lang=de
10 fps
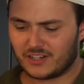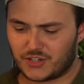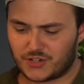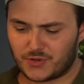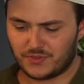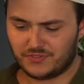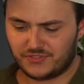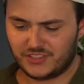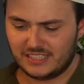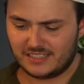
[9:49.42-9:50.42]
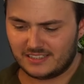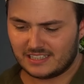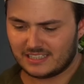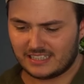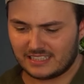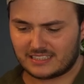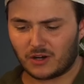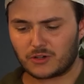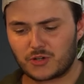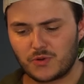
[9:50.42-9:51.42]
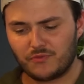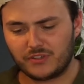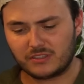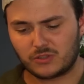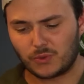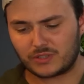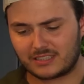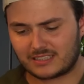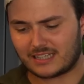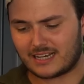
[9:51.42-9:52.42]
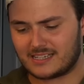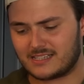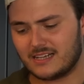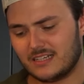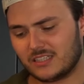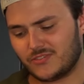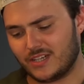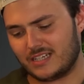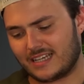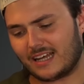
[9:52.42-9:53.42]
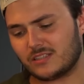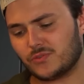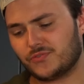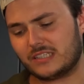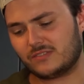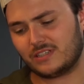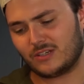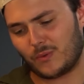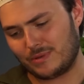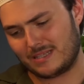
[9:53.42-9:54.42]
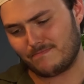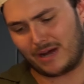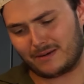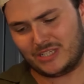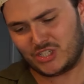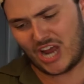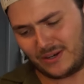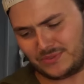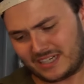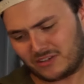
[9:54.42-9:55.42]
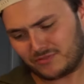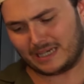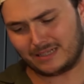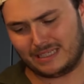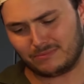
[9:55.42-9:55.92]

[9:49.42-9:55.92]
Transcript: schön viel. Hier ist auch schön viel Soße, das heißt, es wird nicht ganz so fest, wenn ich noch ein bisschen Parmigiano drauf mache, mi